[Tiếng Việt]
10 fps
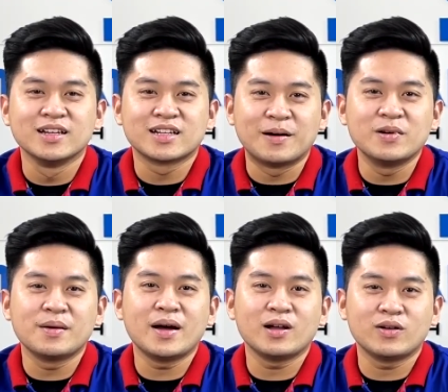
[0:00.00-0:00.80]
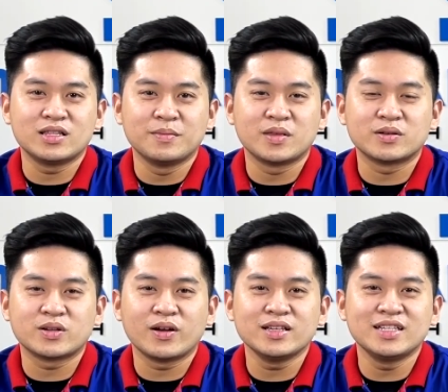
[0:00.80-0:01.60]
Cảm ơn các bạn đã quan tâm theo
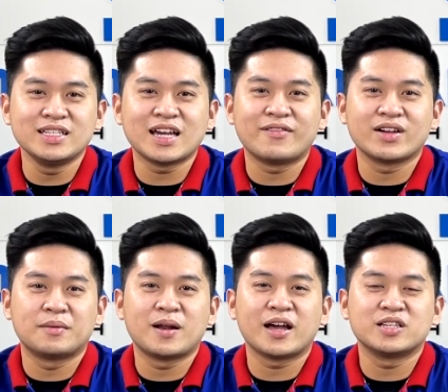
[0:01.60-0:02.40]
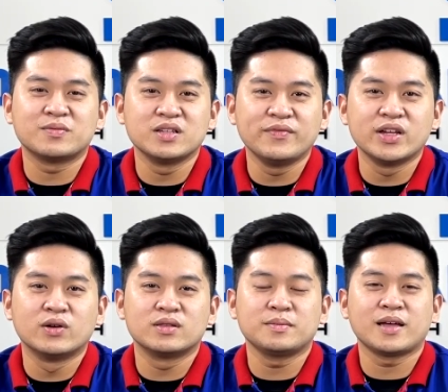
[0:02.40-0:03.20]
dõi. Xin chào và hẹn gặp lại trong những
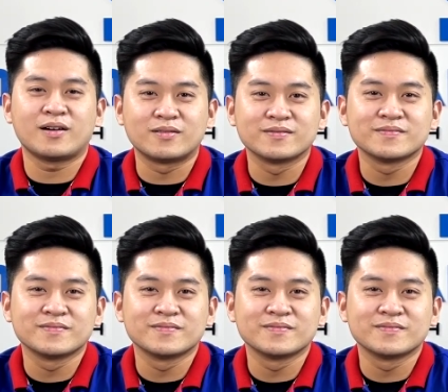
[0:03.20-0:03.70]
video tiếp theo.